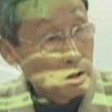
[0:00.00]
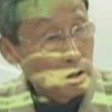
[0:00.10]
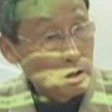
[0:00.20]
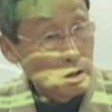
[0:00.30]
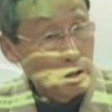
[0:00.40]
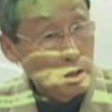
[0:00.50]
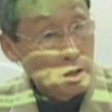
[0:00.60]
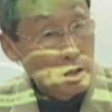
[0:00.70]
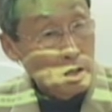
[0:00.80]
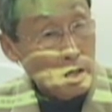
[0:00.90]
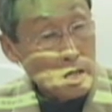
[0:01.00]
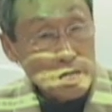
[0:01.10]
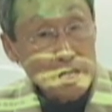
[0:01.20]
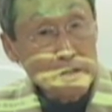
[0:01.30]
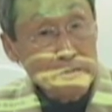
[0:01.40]
예.
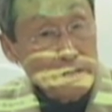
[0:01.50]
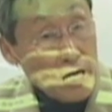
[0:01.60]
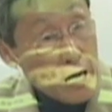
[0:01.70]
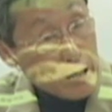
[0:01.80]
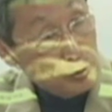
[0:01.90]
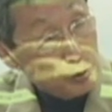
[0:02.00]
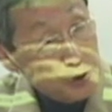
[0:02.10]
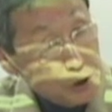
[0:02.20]
하나님이 나 안